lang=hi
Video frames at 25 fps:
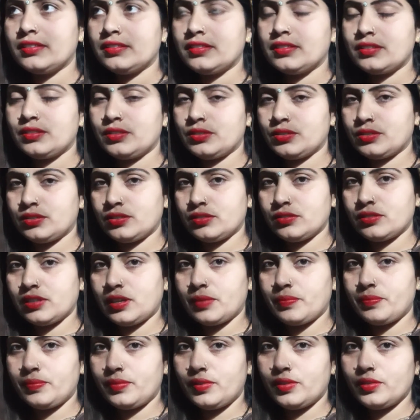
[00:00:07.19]
तो दोस्तों
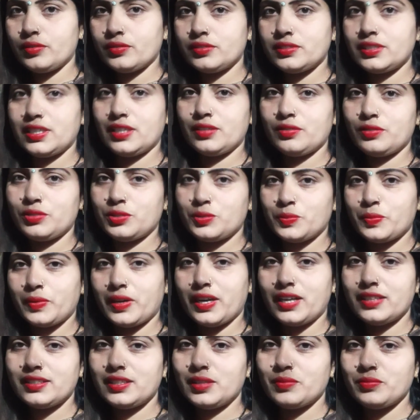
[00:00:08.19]
आप लोग से कुछ
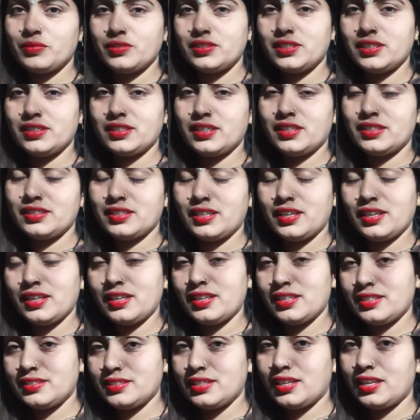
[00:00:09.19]
बात है मुझे करना
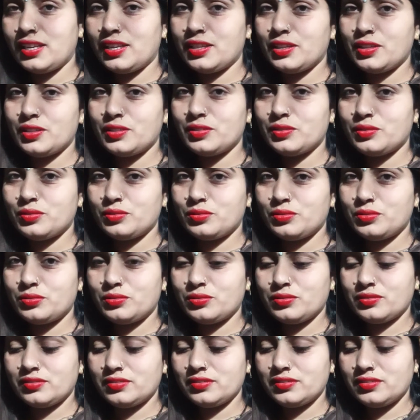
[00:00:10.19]
अगर अच्छा लगे तो
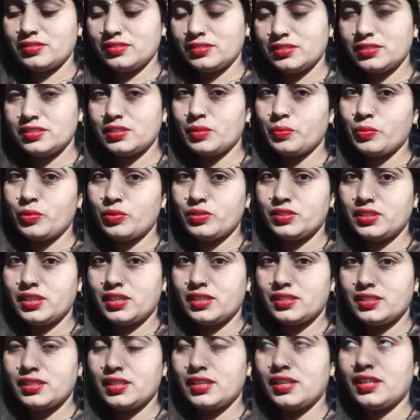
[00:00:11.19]
सपोर्ट
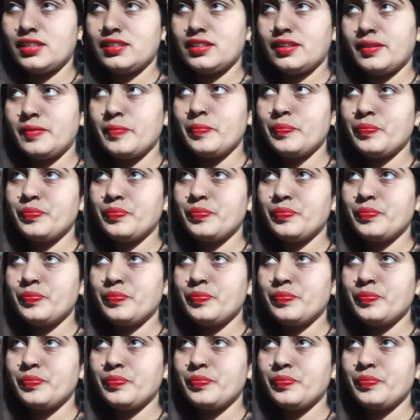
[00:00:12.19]
करते रहना